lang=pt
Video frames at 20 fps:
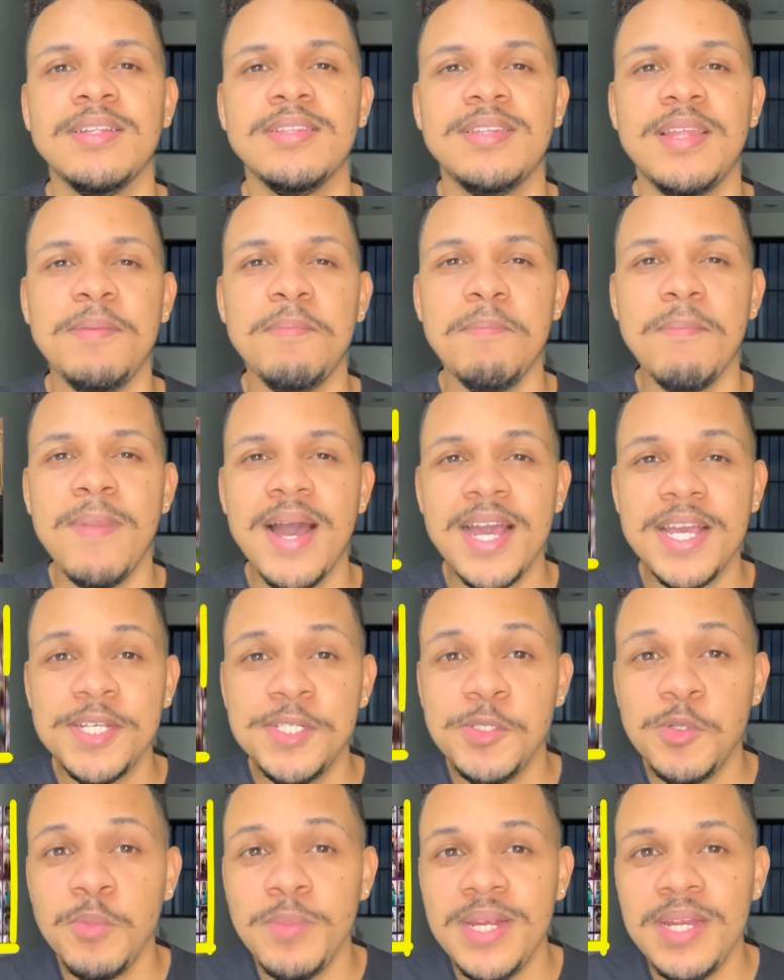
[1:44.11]
Tem mais
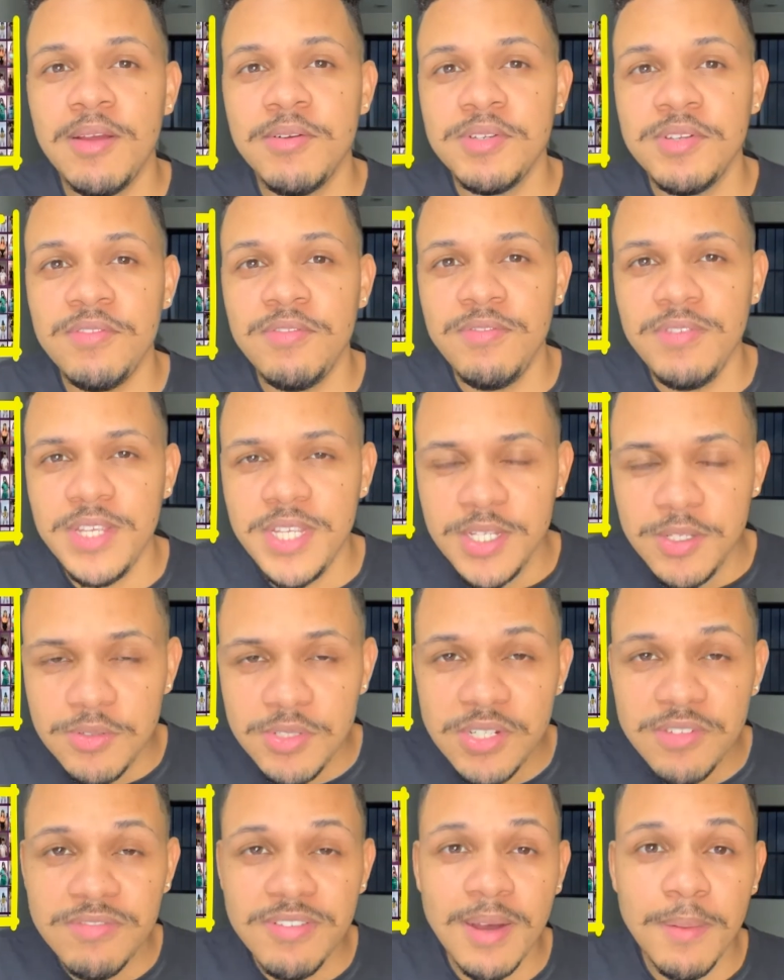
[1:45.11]
de um milhão de vídeos
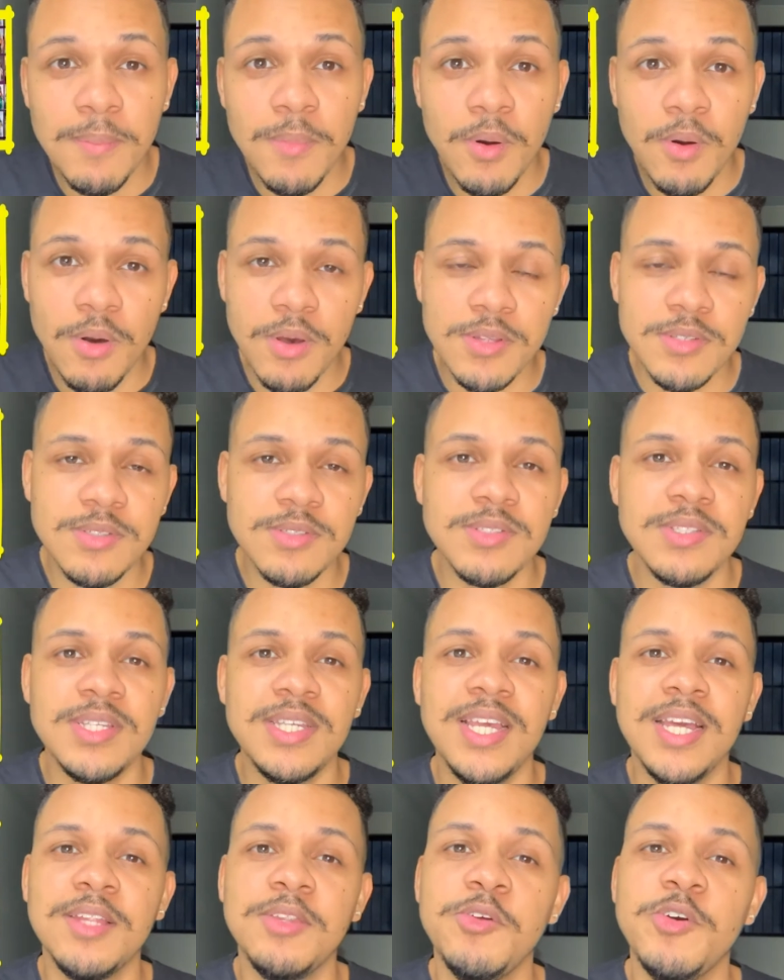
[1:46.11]
de famosos
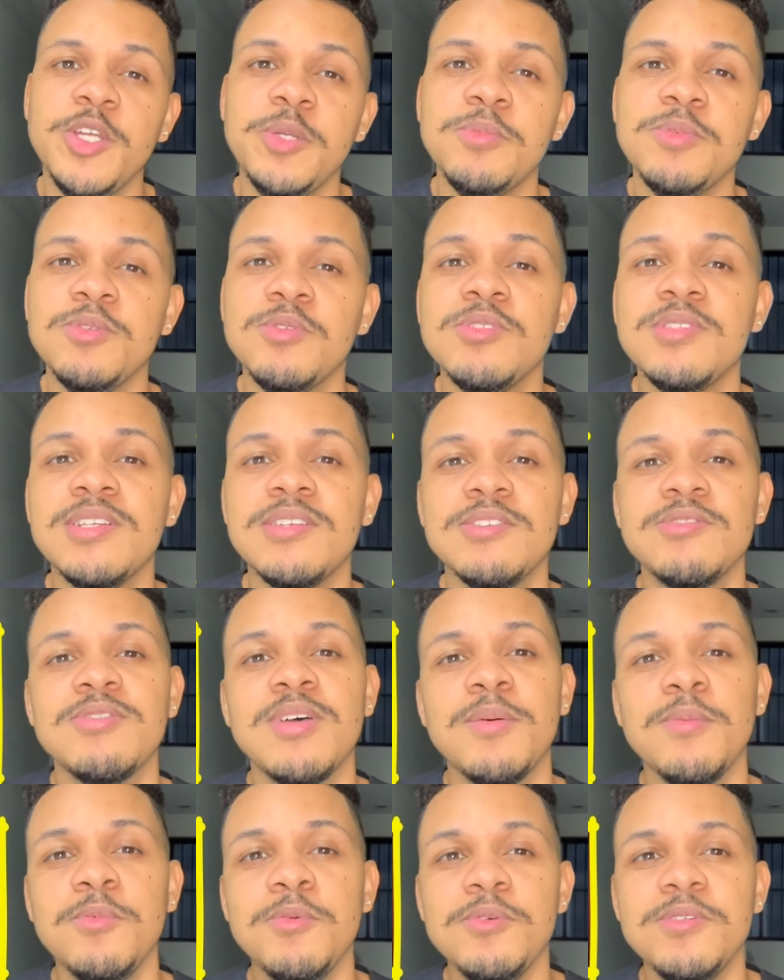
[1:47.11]
e anônimos usando
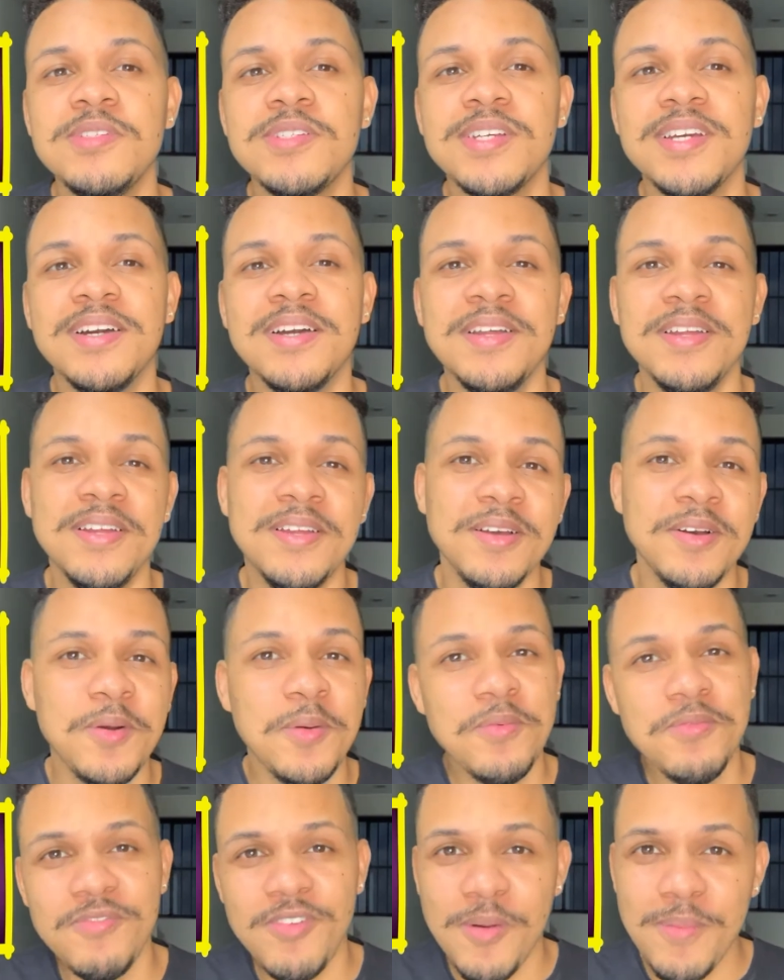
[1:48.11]
sua música
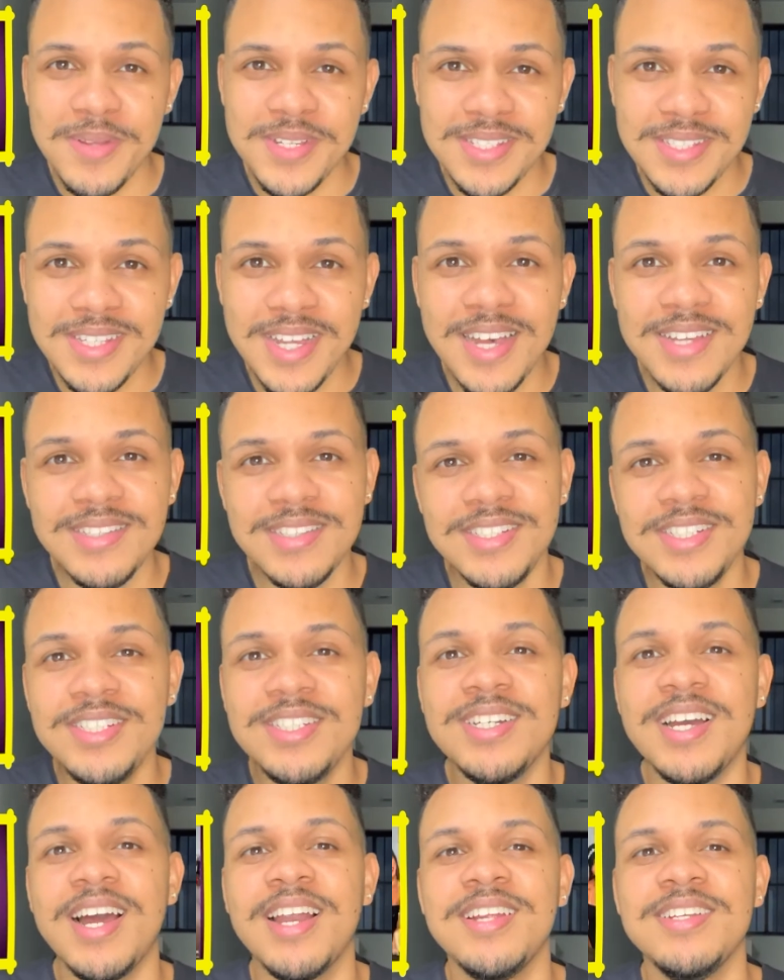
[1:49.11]
como forma de dança e
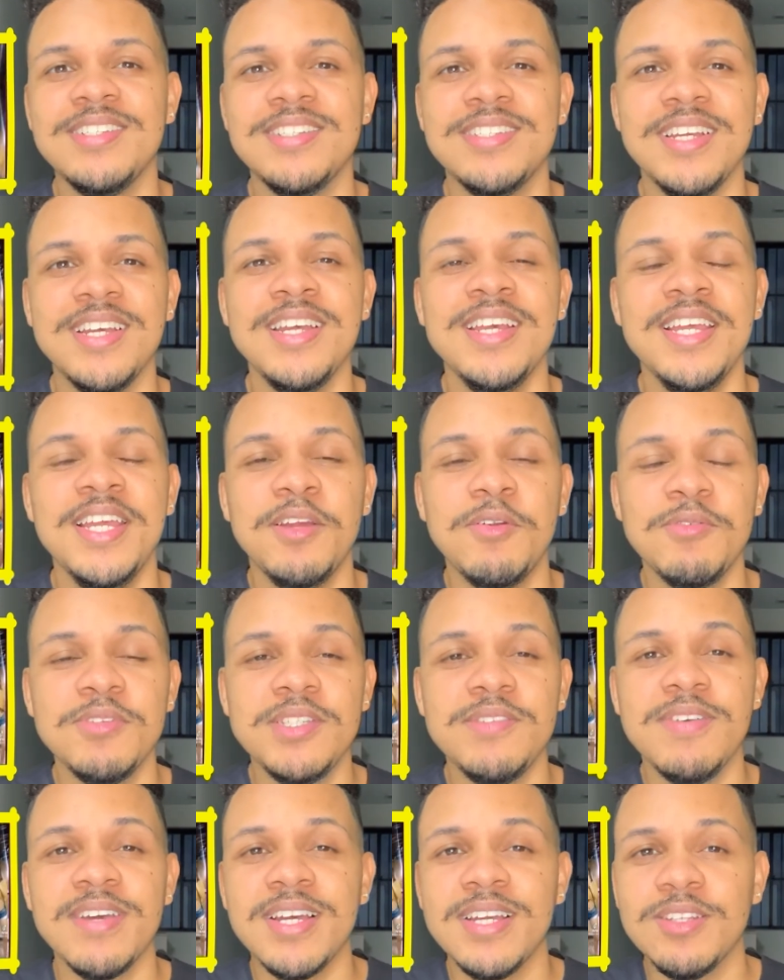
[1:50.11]
de challenge, né?
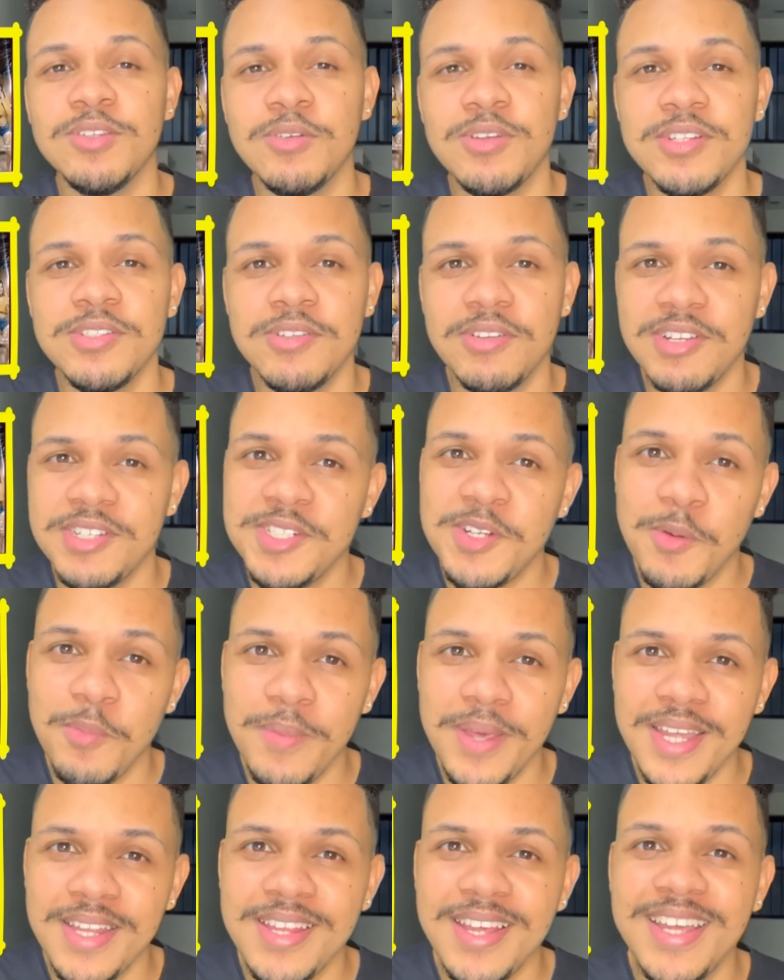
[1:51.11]
Inclusive a cantora Solange
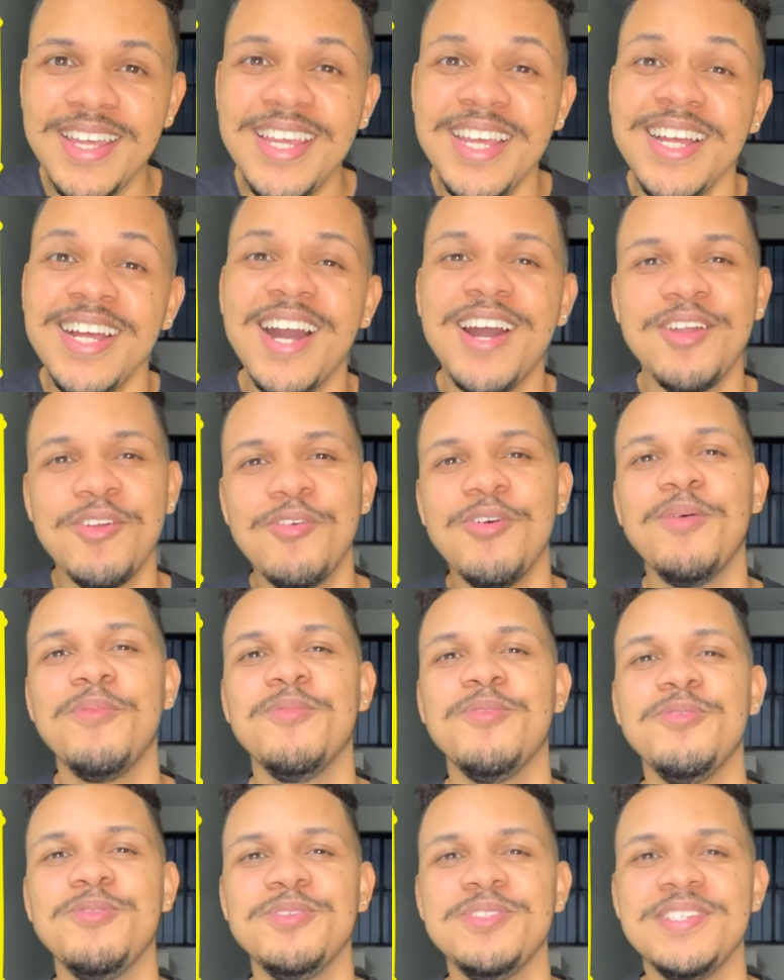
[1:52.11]
Almeida encarou a
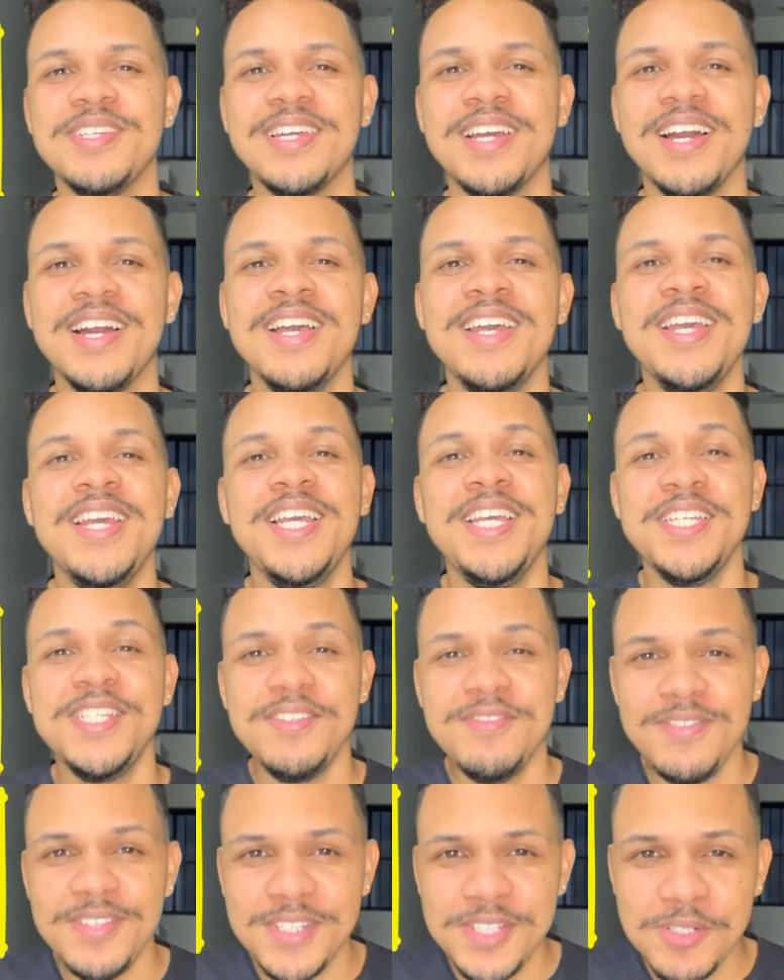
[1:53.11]
música e
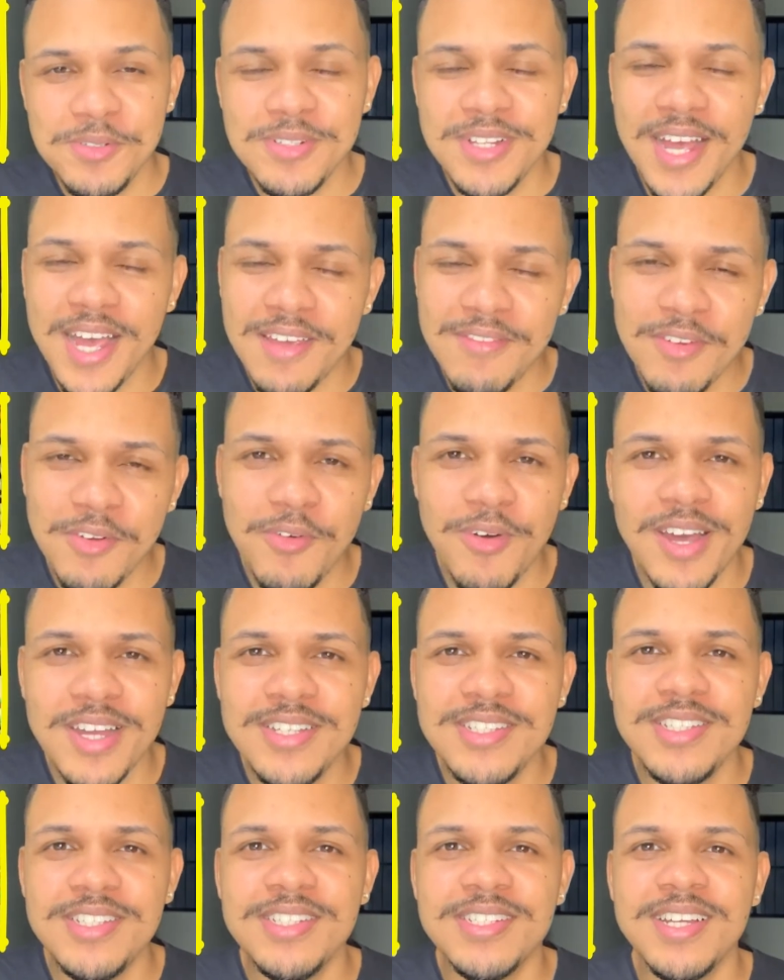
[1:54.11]
dividiu live com a
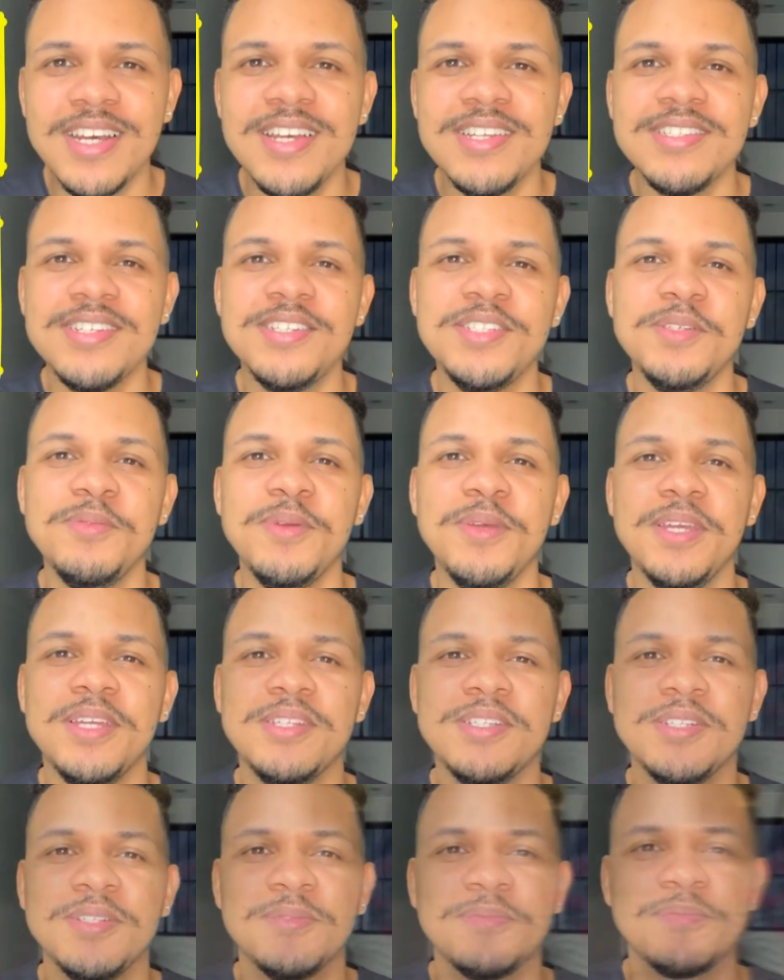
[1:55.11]
artista
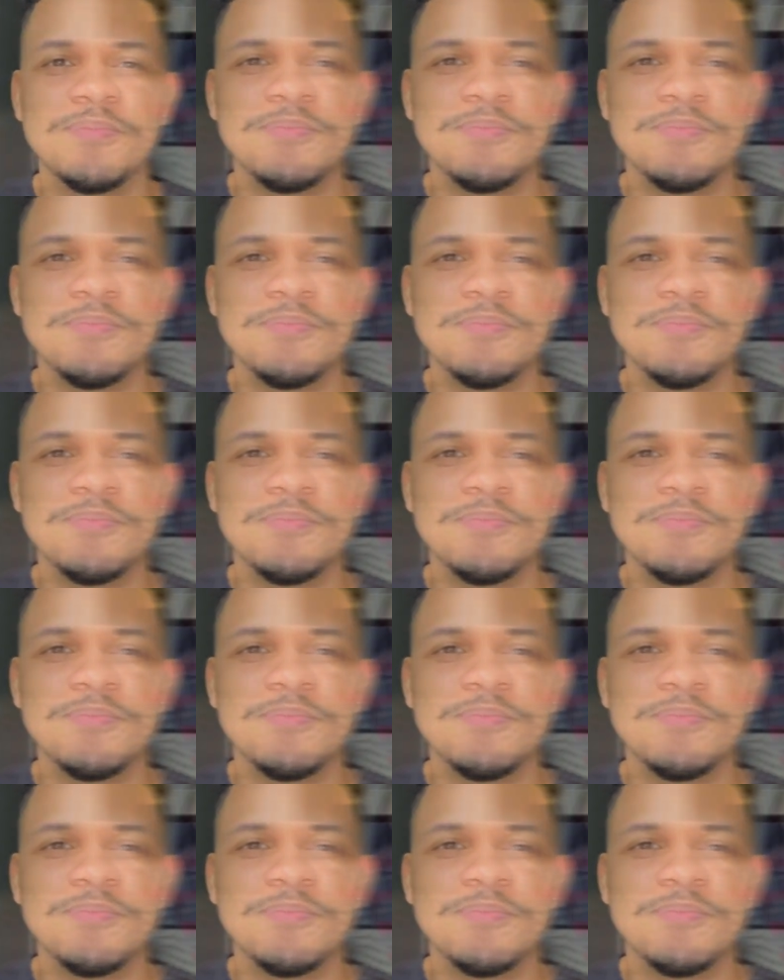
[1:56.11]
recentemente.